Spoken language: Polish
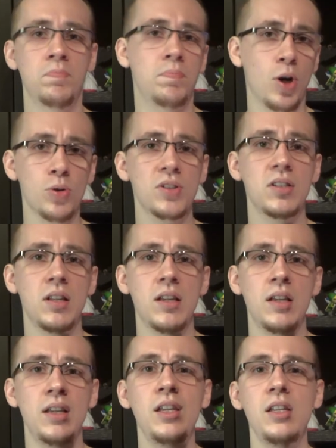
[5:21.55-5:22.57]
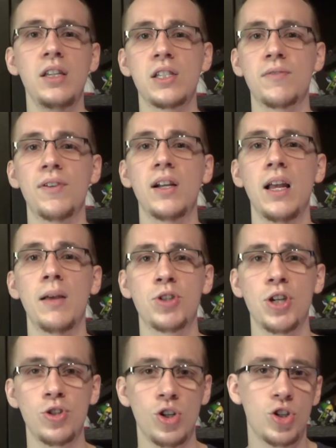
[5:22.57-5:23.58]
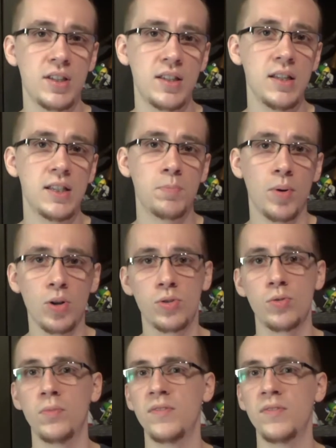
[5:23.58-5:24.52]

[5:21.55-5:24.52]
prosty i niezwykle przejrzysty prosty sposób.